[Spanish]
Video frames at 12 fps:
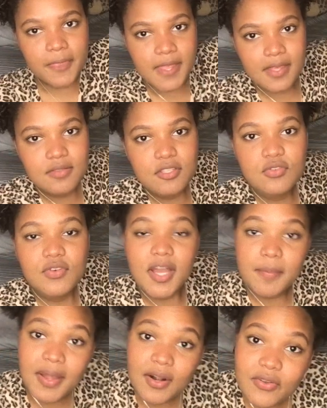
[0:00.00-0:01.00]
y este es un
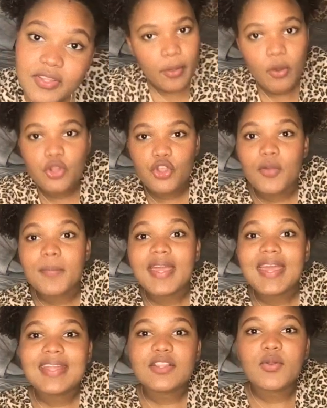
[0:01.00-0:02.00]
camarote, cuando yo
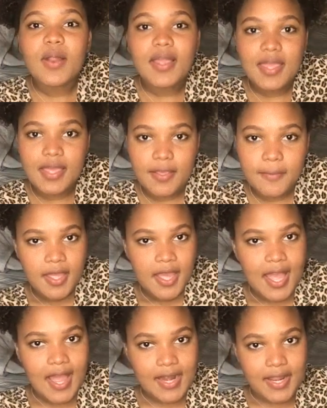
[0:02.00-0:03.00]
me entro aquí
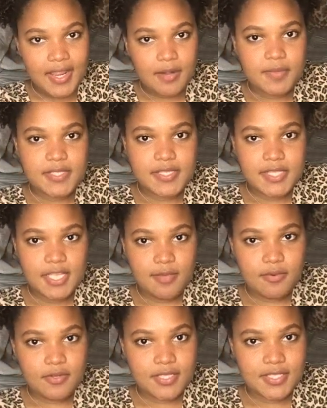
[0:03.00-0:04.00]
a leer mis
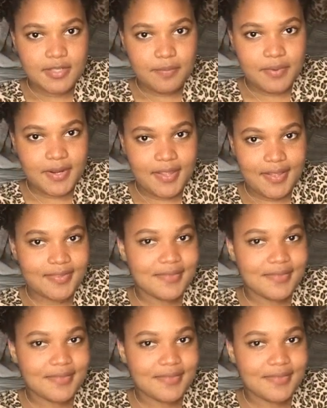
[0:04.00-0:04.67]
libros que están por allá